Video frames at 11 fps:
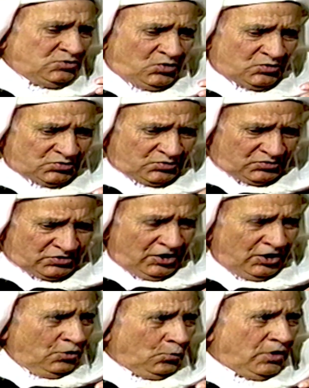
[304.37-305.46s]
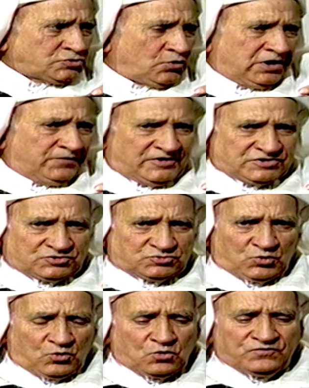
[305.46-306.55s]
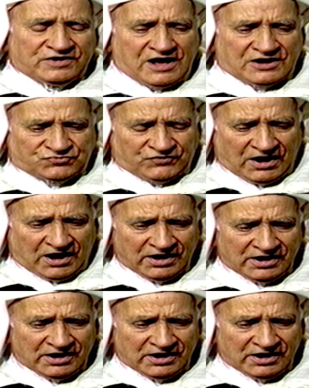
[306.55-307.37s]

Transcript: الحدود وصرفت الطرق فلا شفعة